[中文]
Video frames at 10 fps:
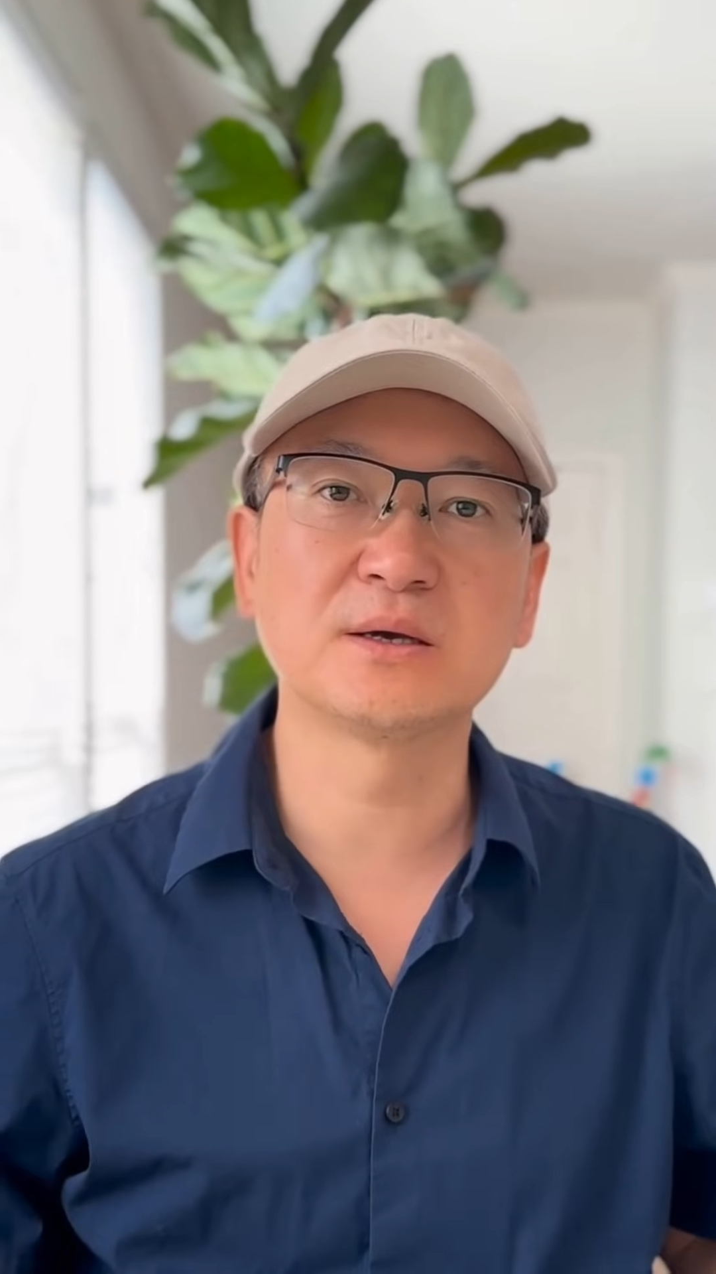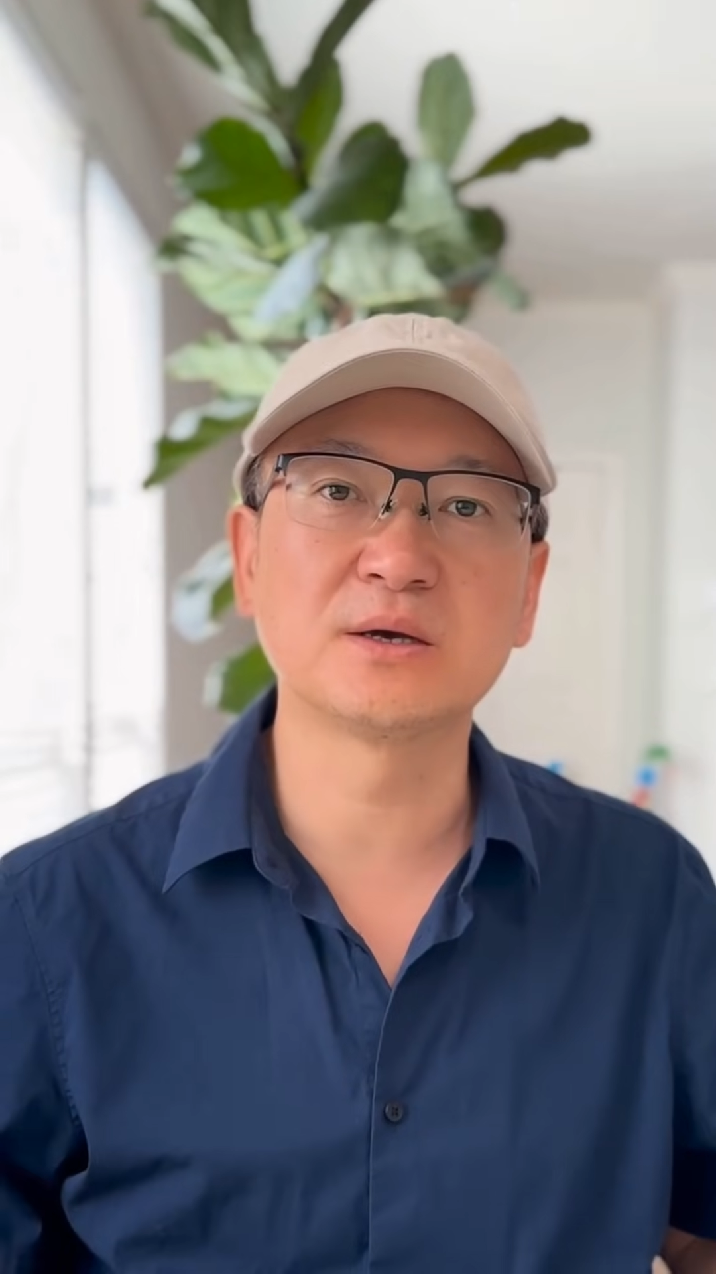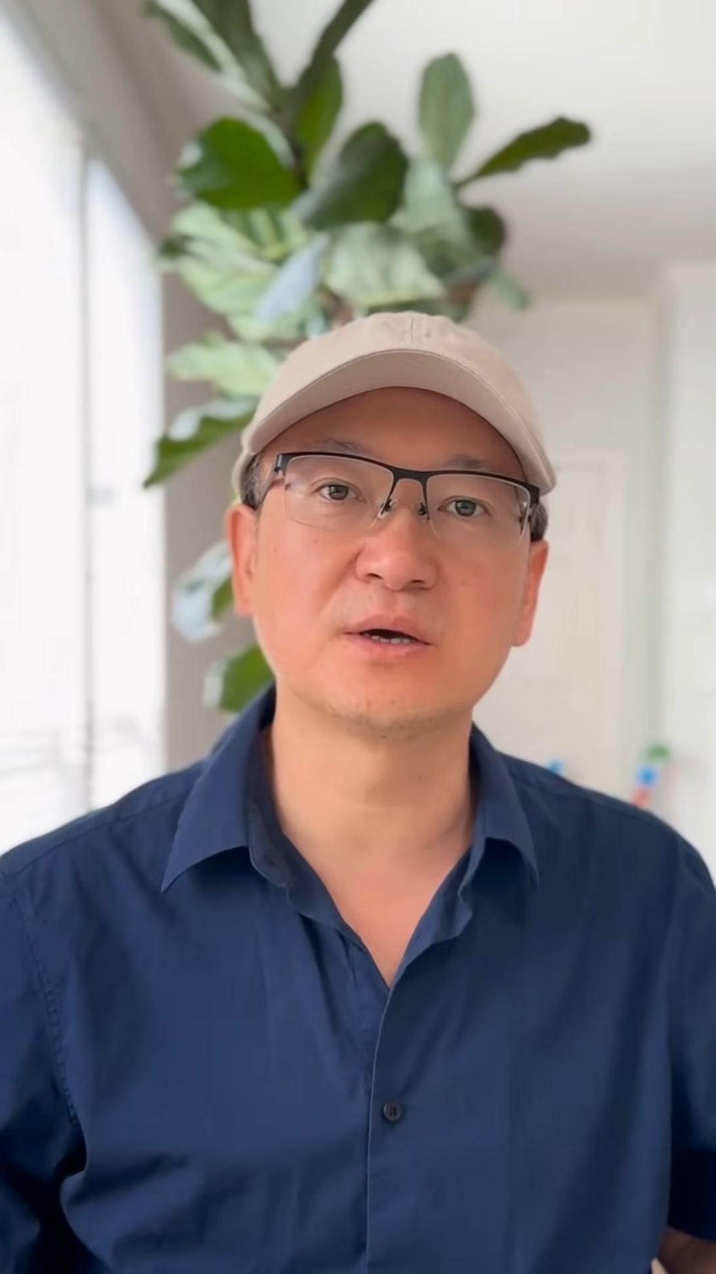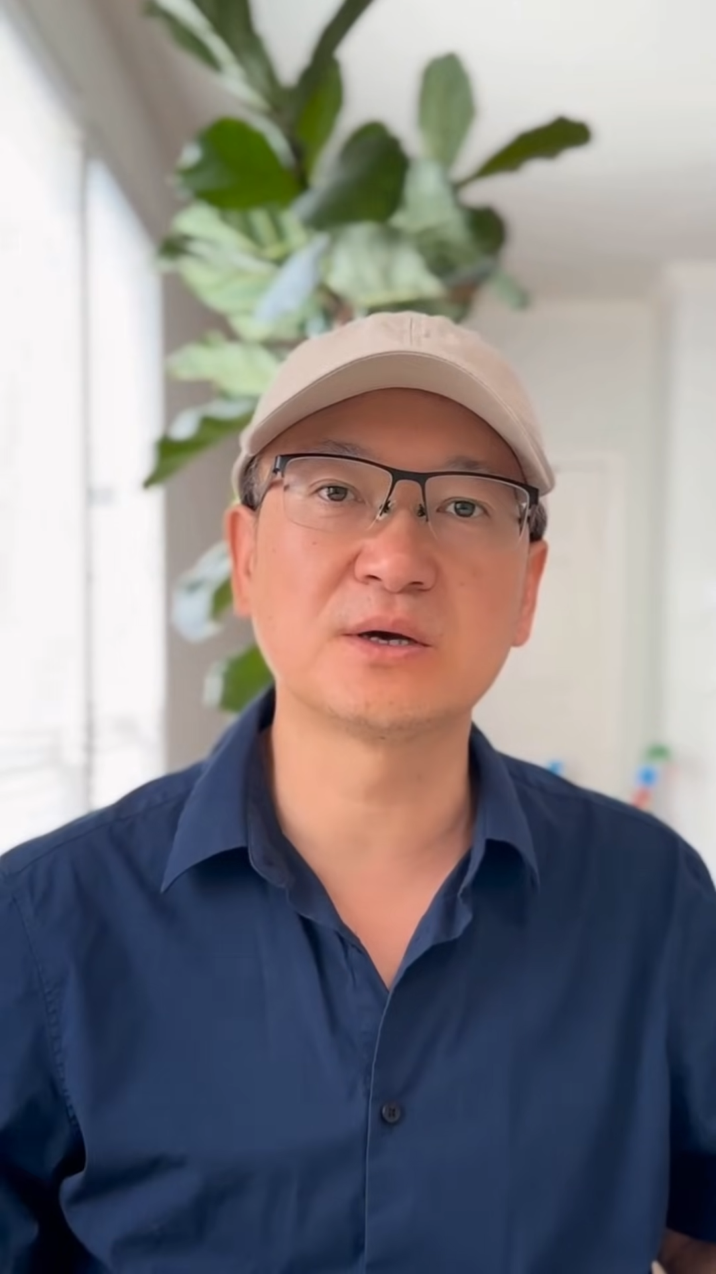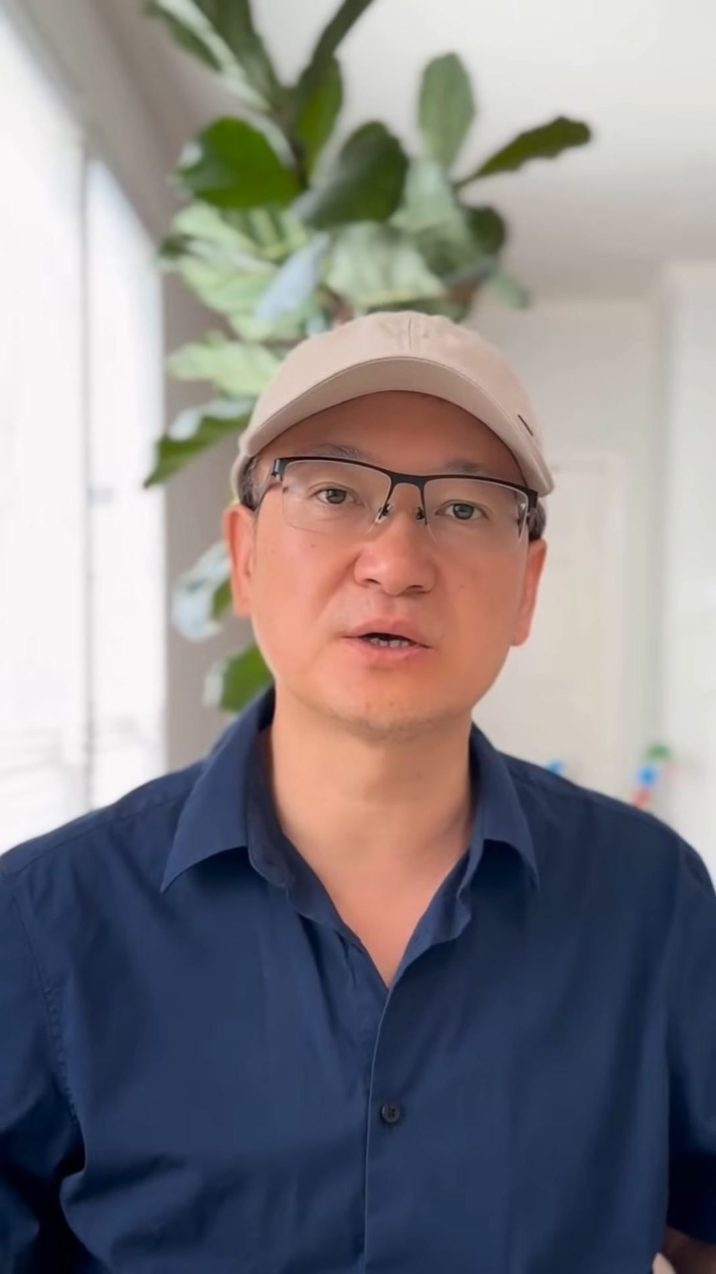
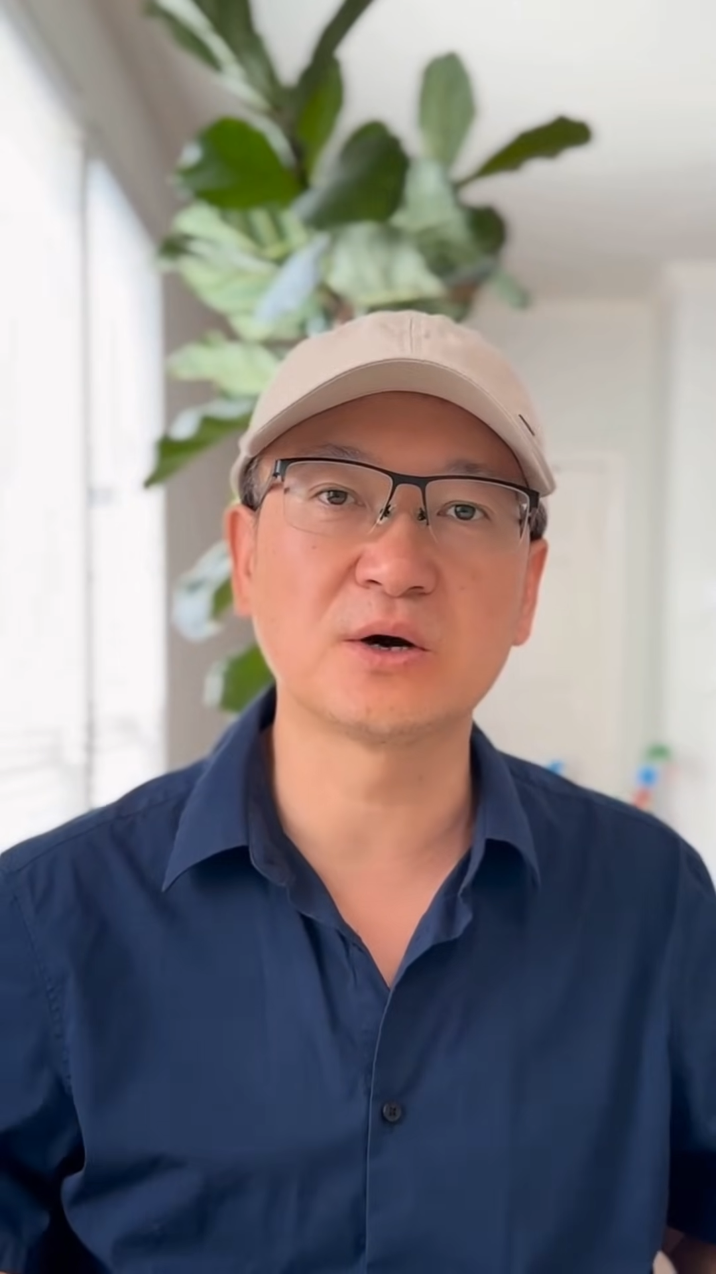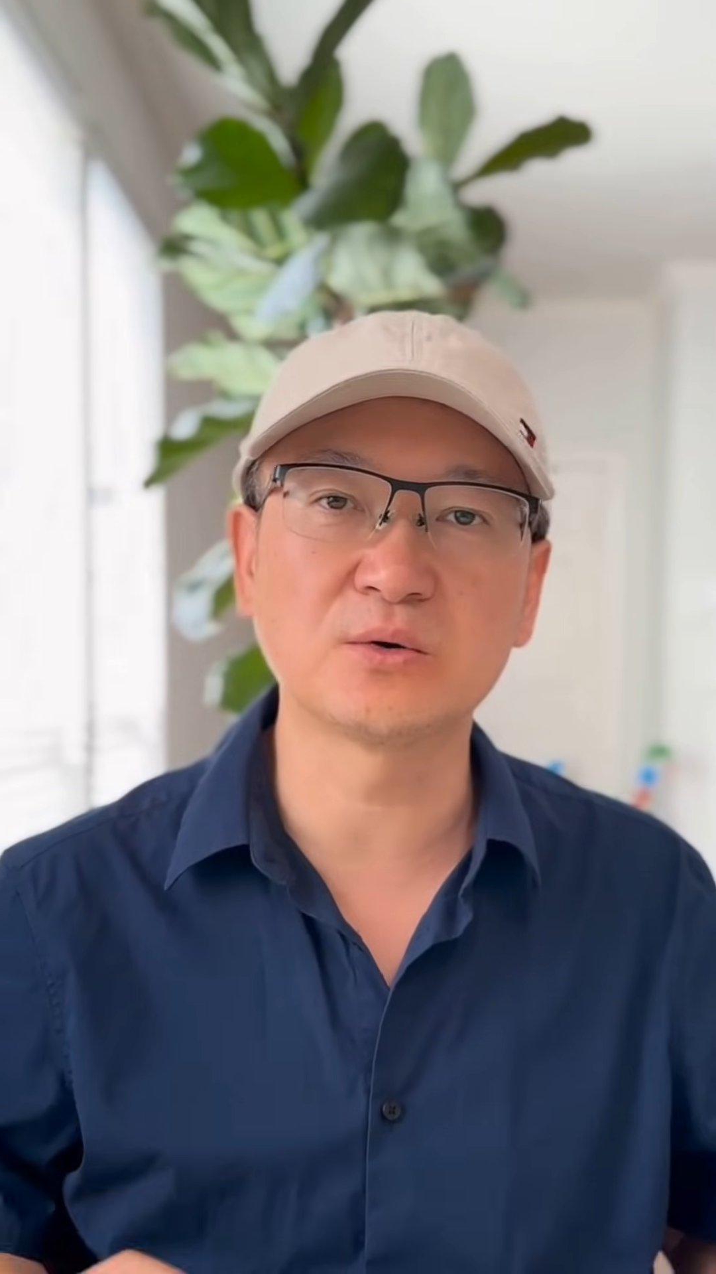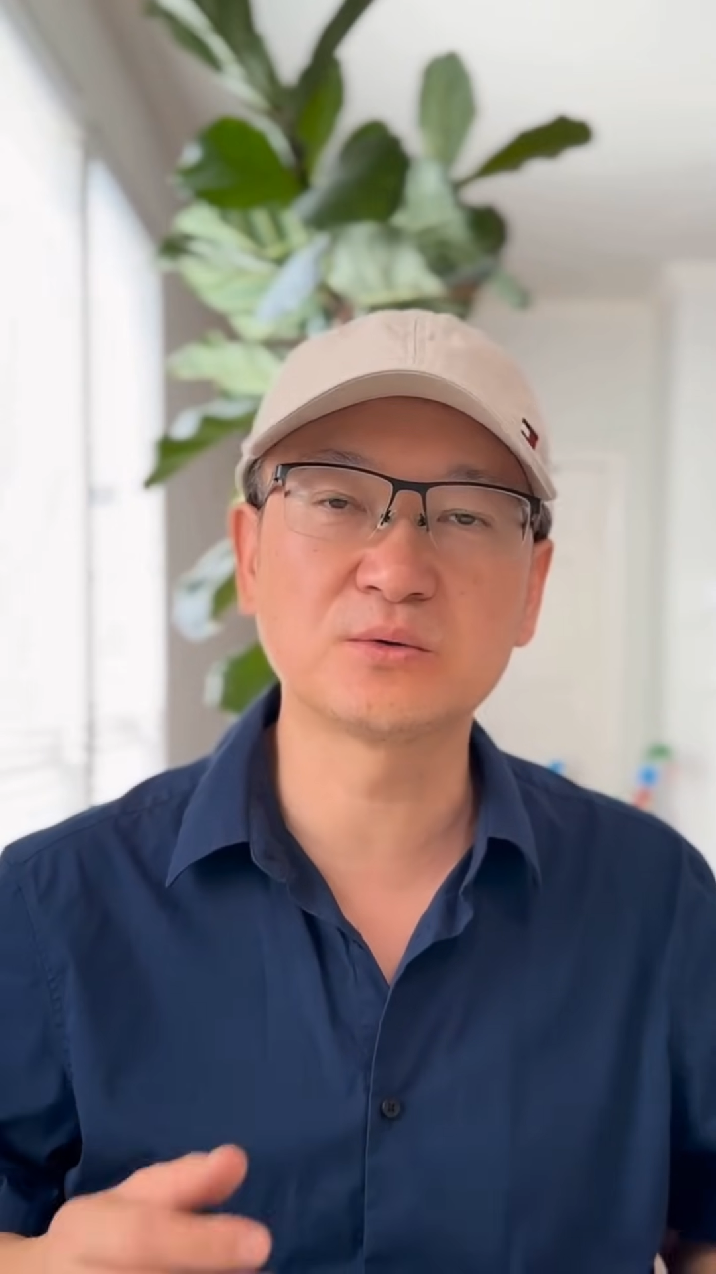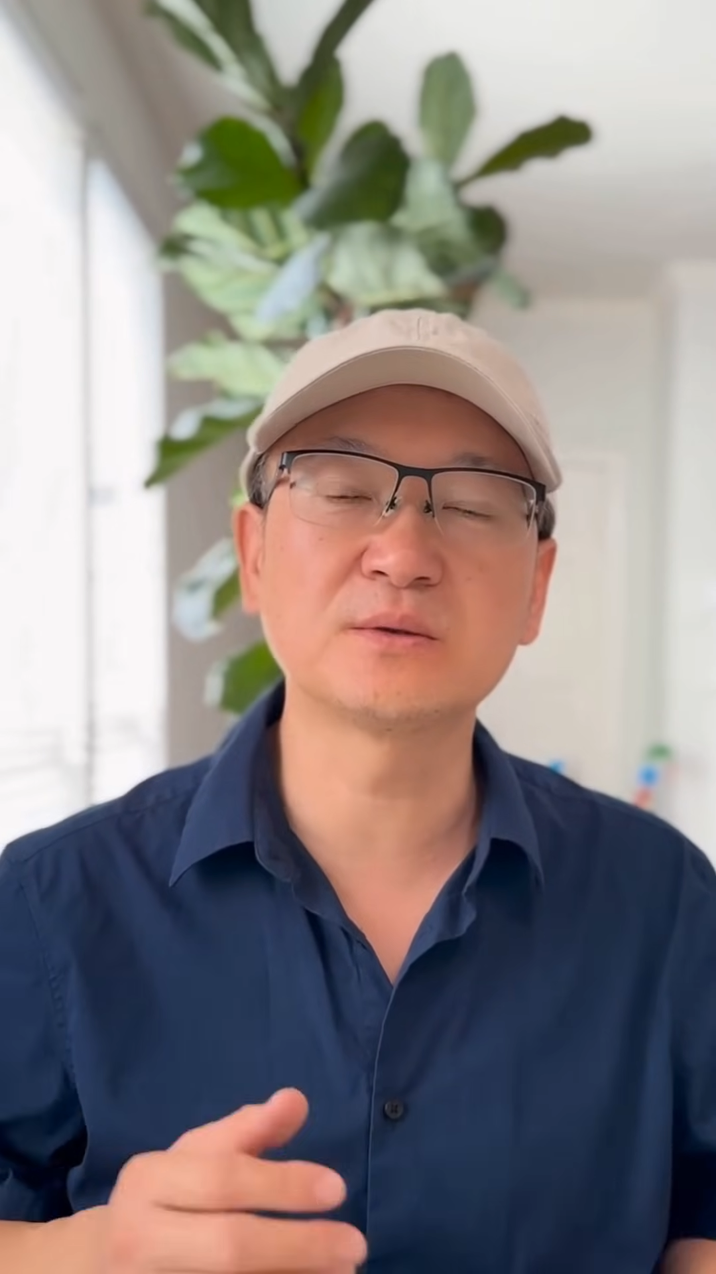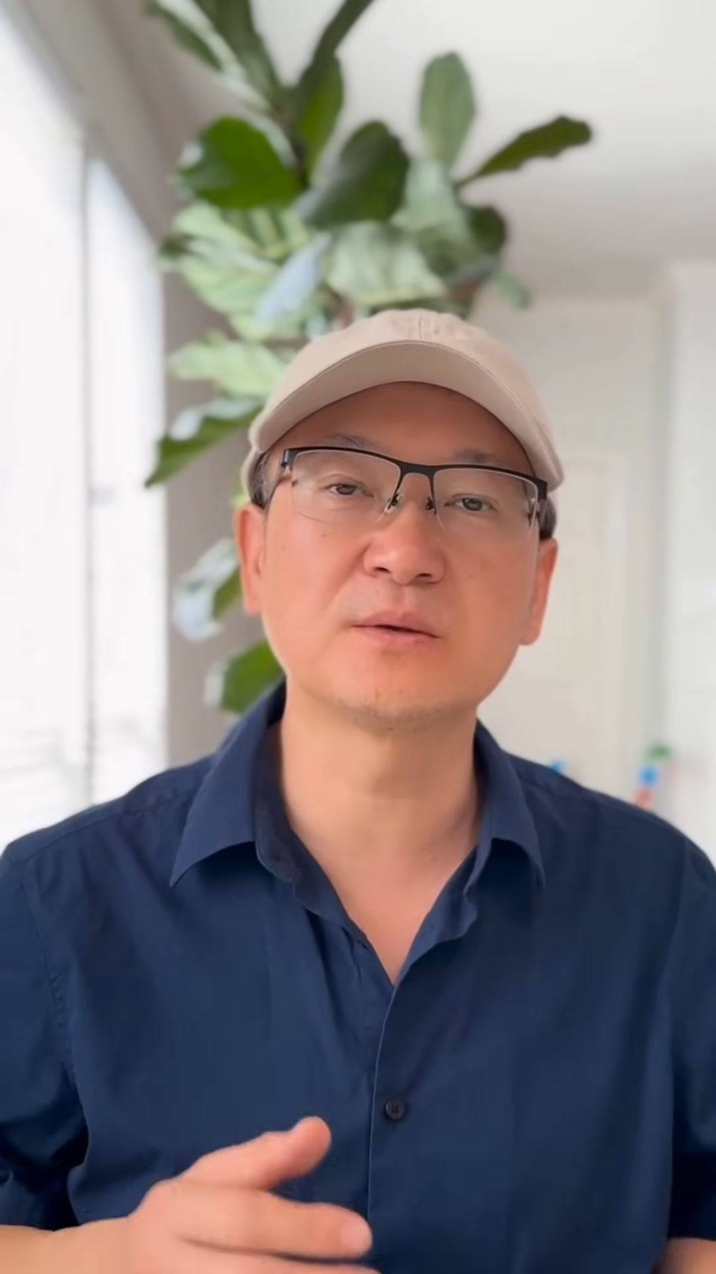核
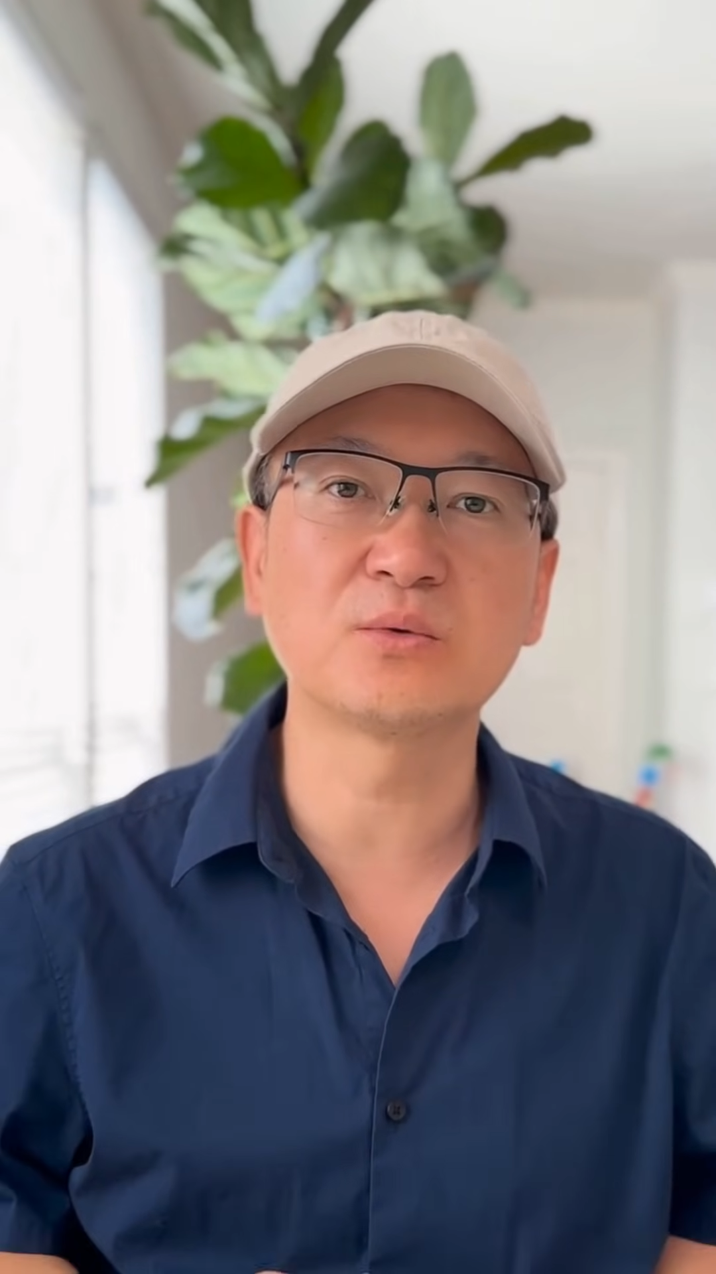桃